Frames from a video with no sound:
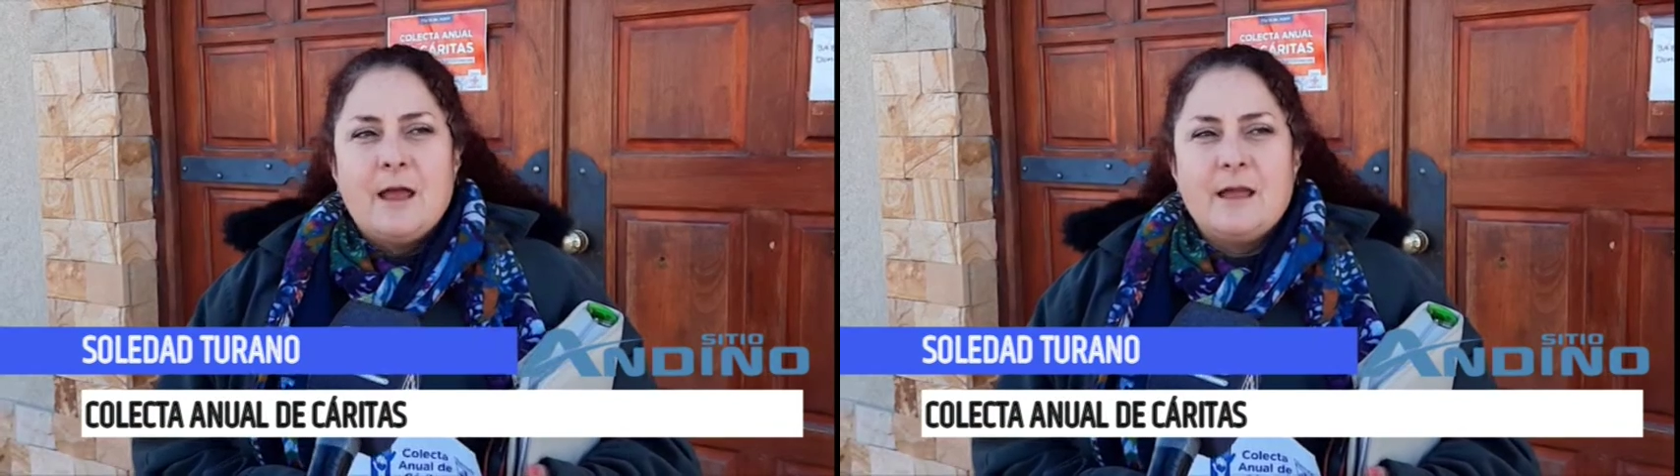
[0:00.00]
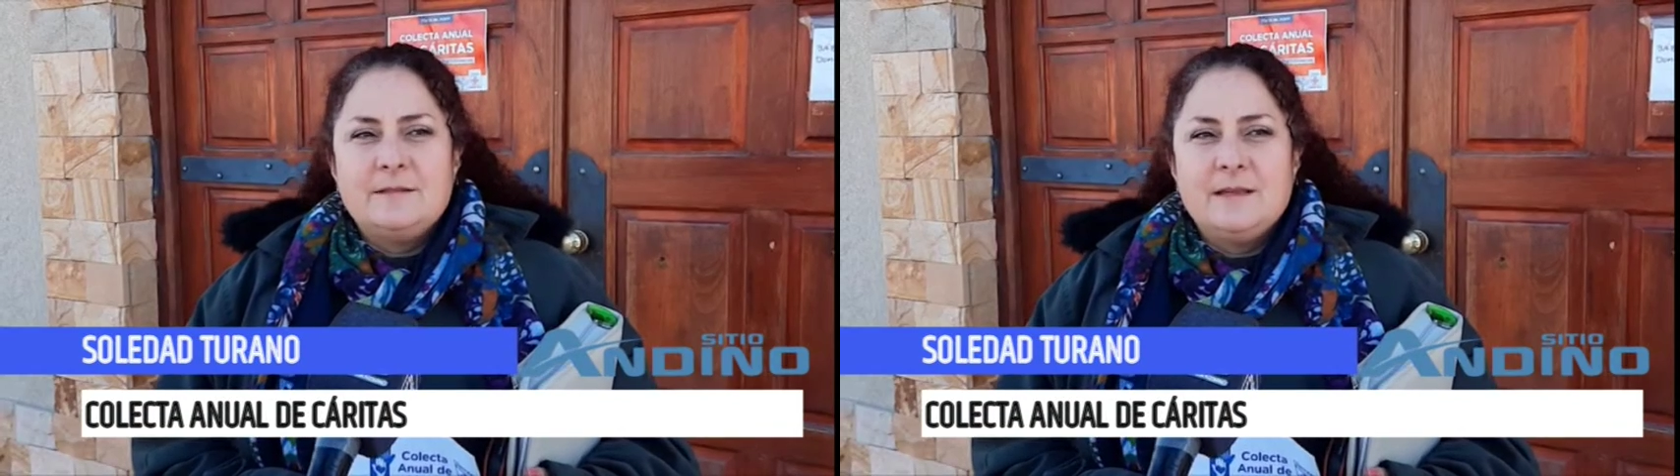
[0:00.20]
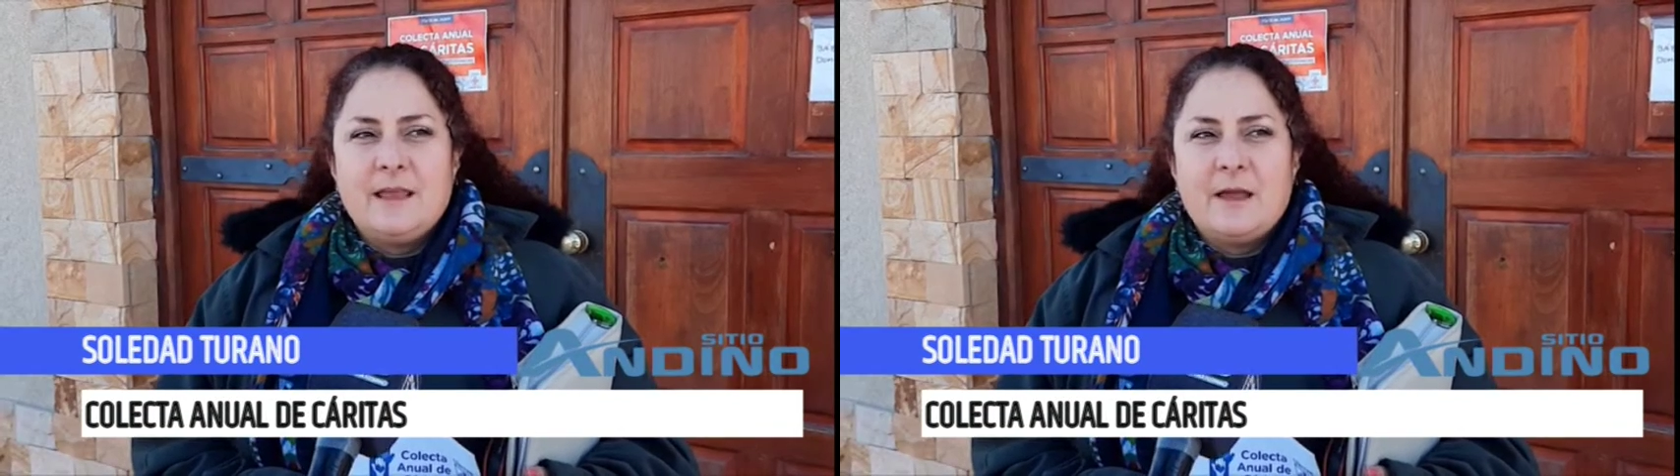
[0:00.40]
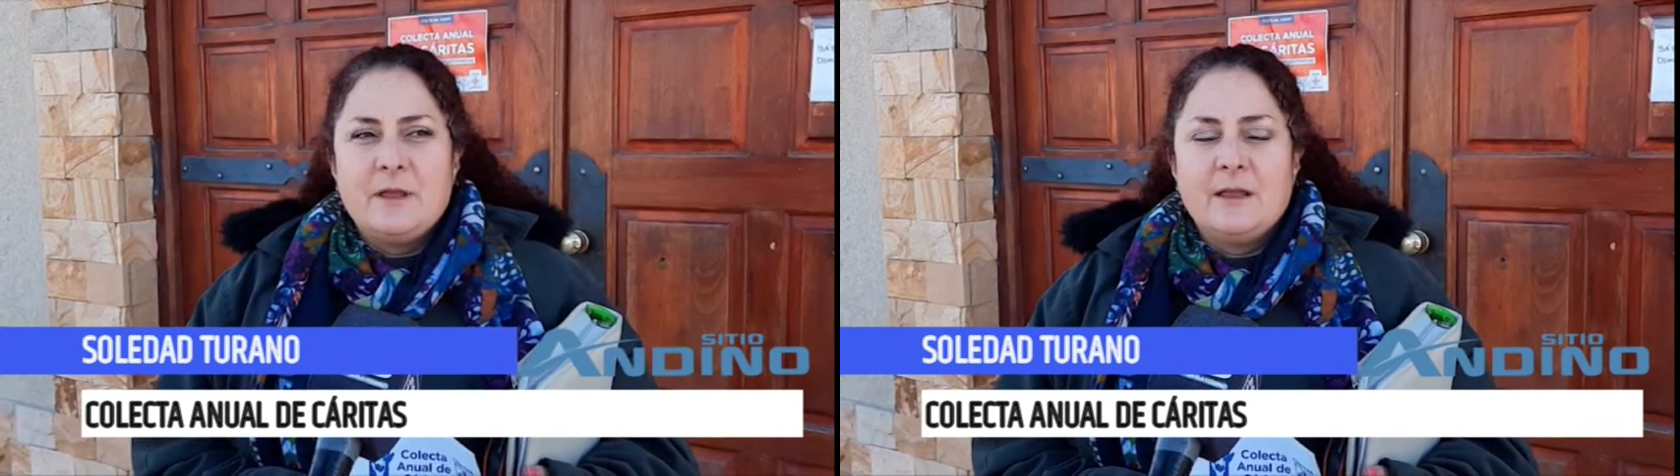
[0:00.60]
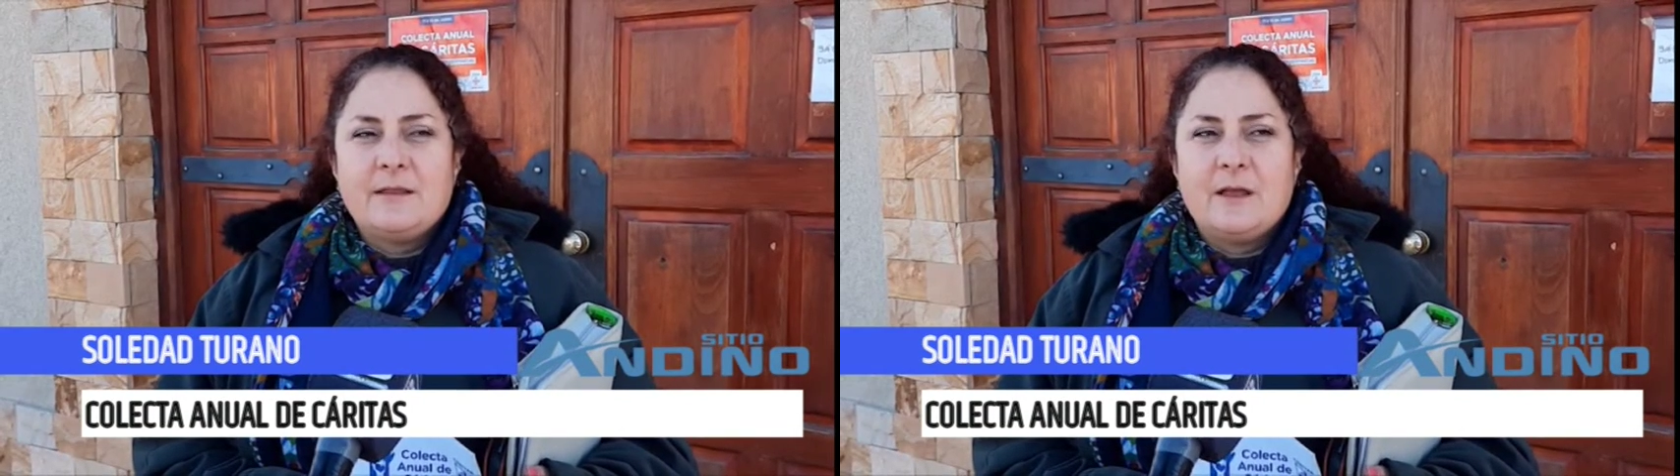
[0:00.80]
así que
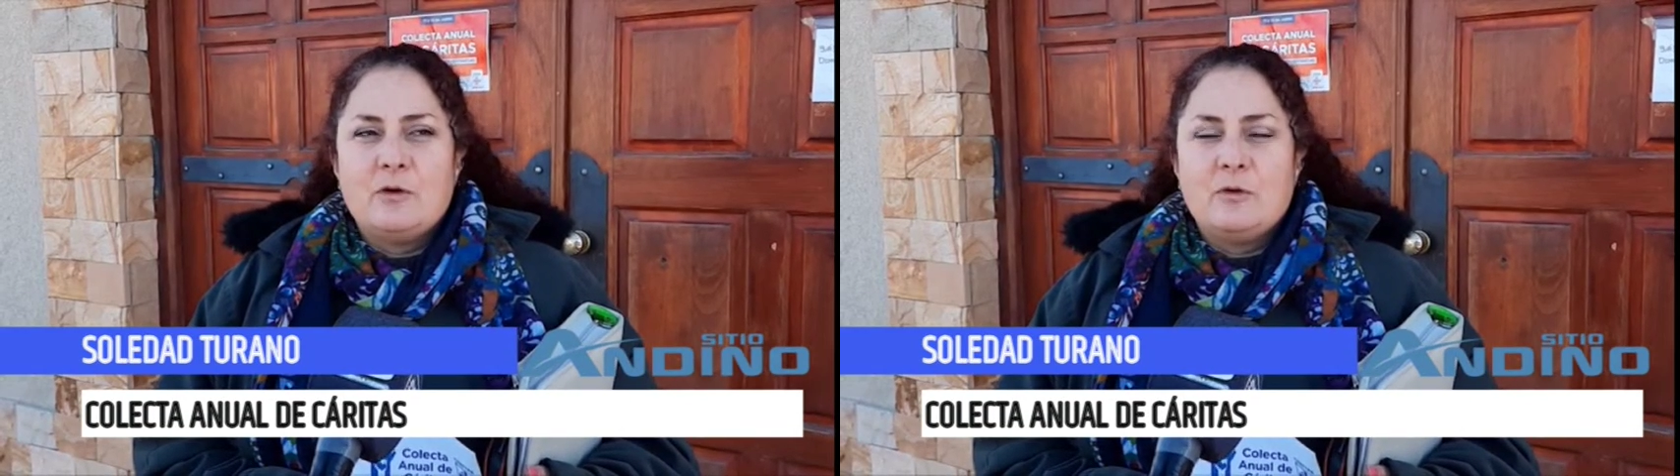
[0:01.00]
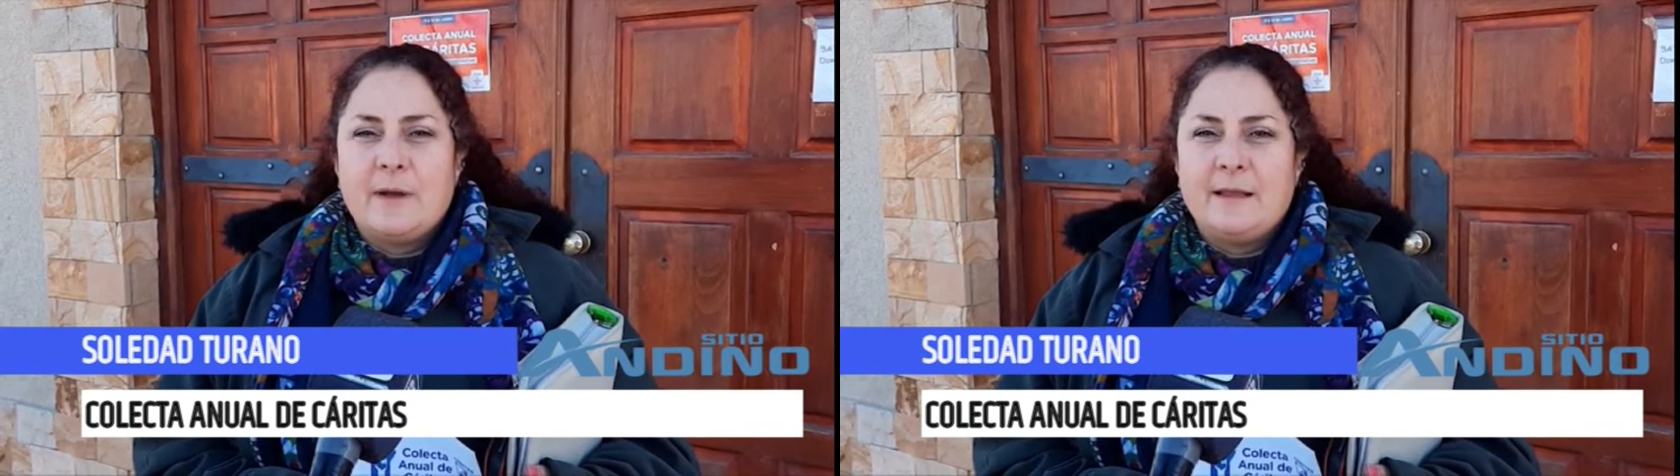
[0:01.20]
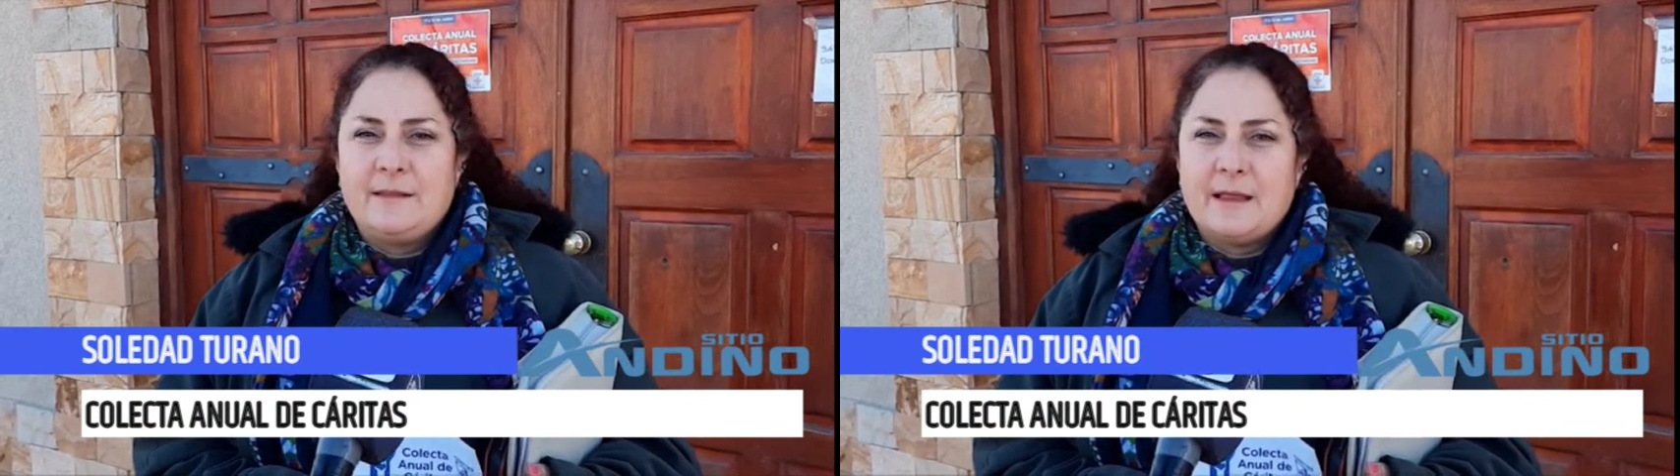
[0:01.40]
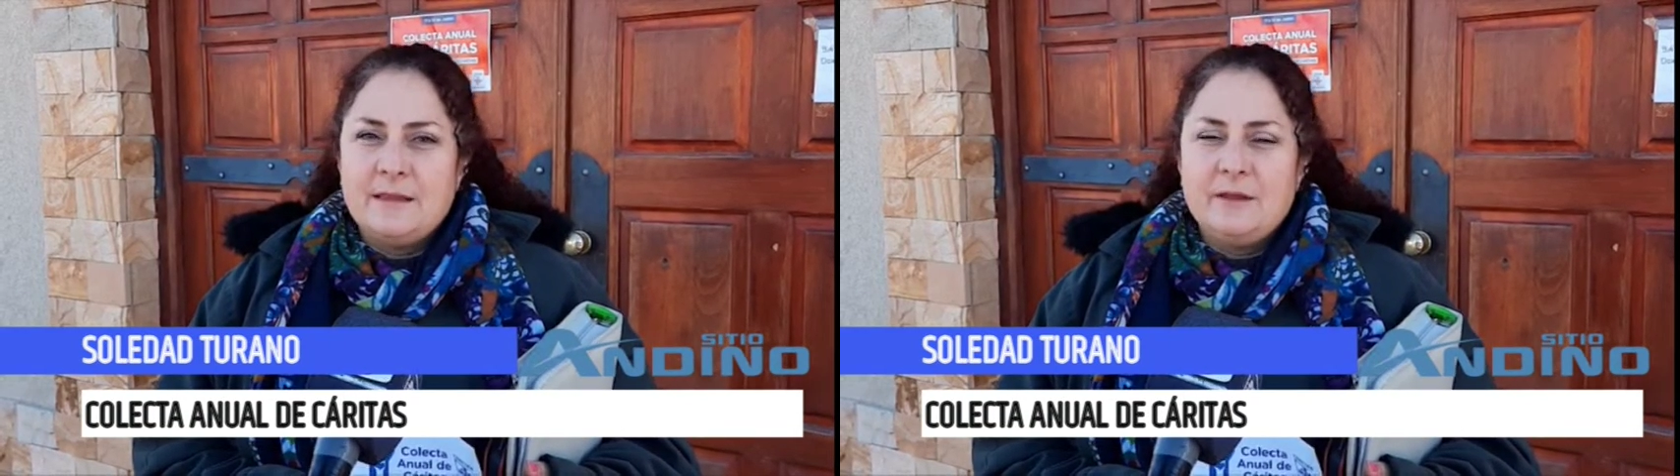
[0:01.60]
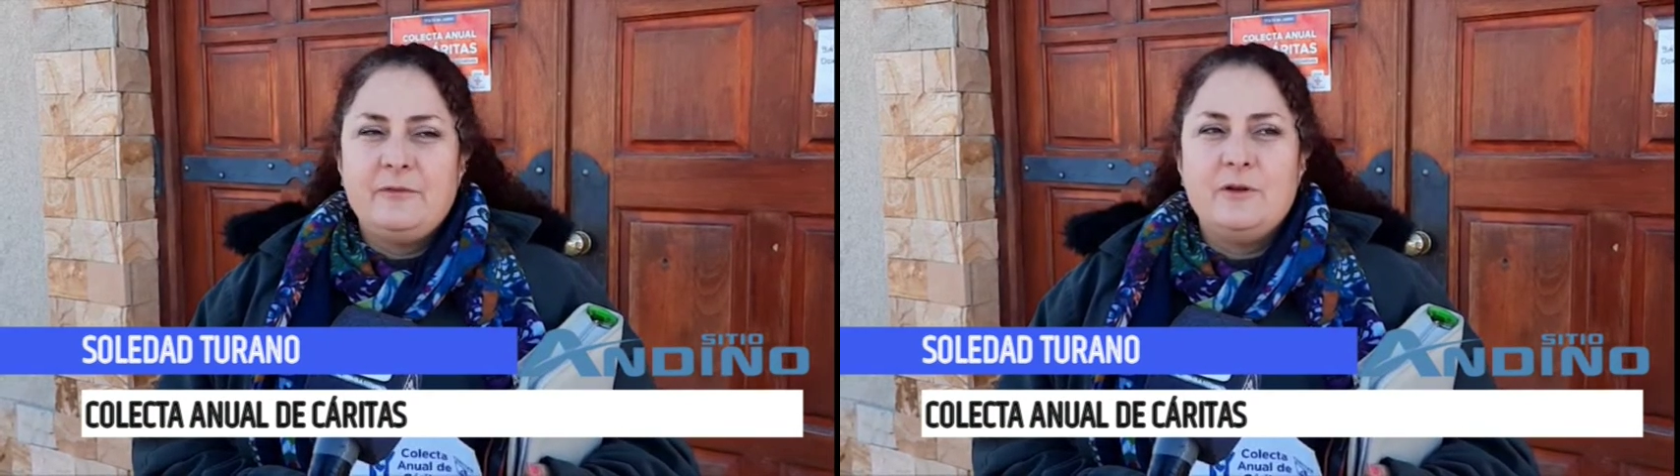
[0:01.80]
había estado
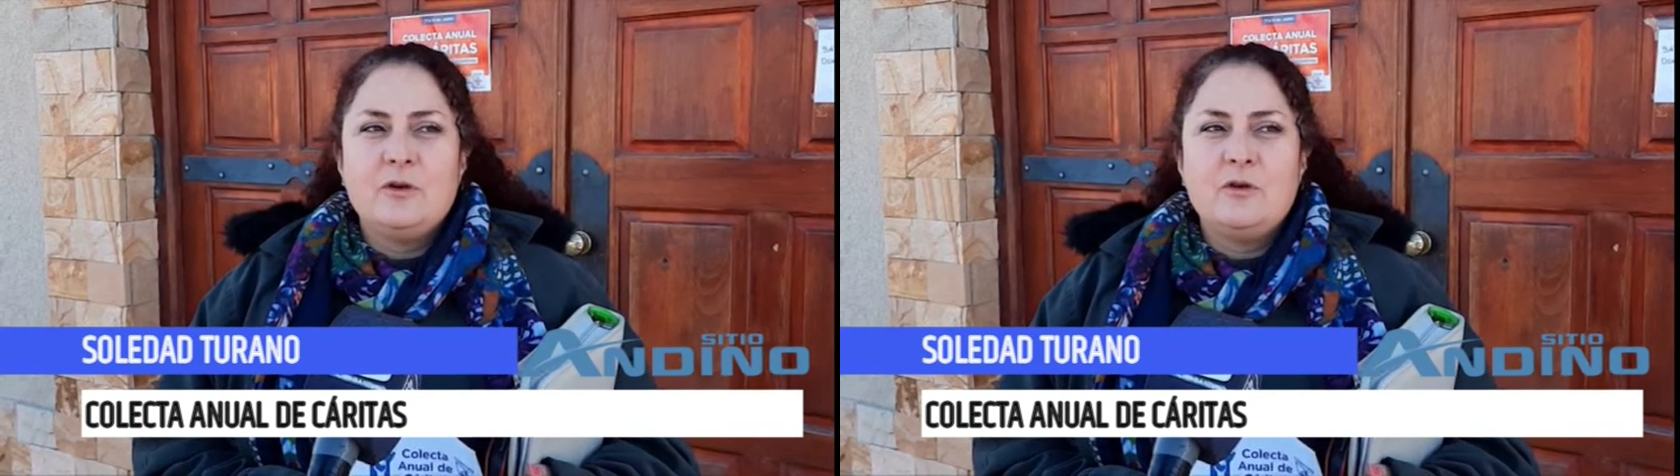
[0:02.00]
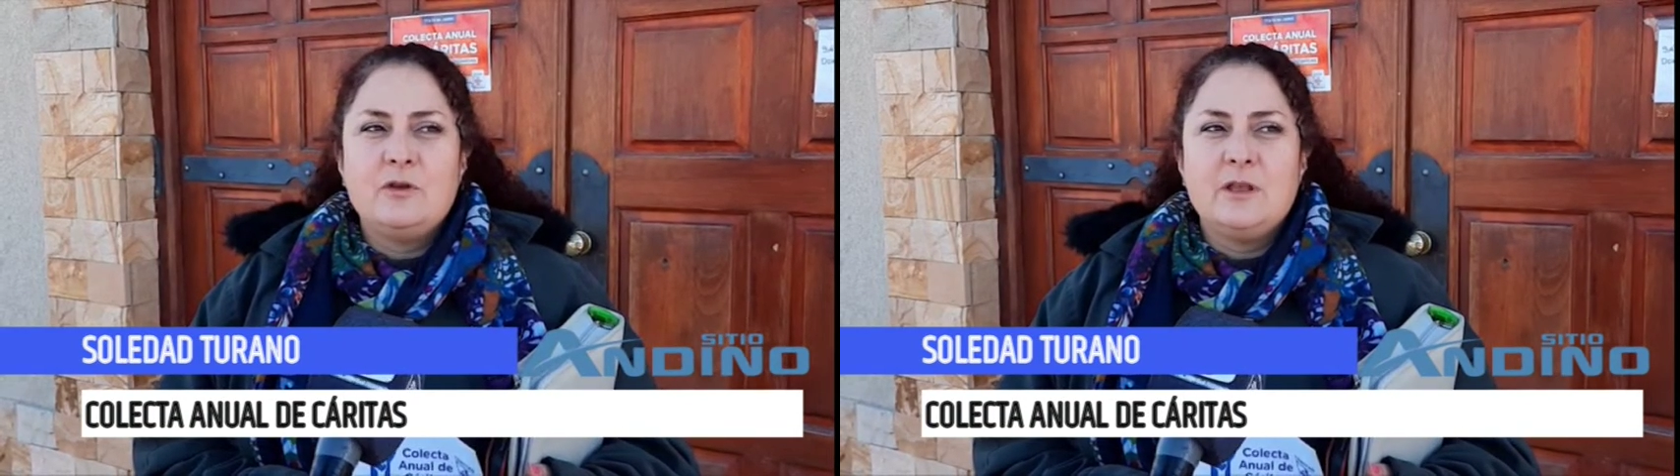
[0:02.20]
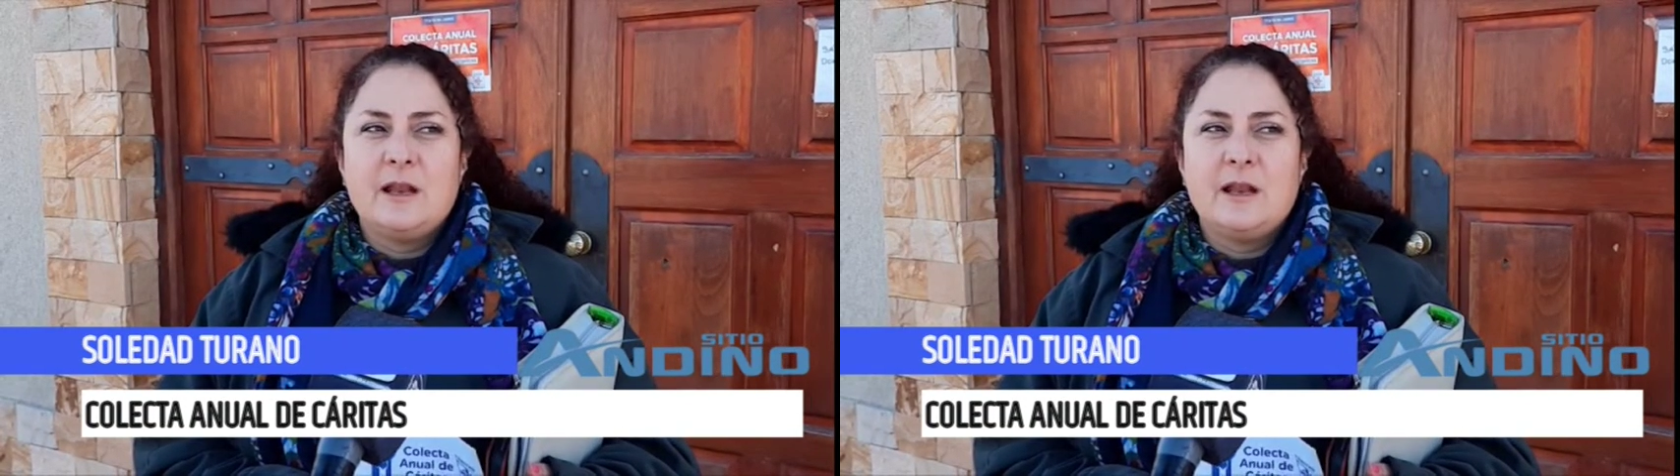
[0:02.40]
bastante flojo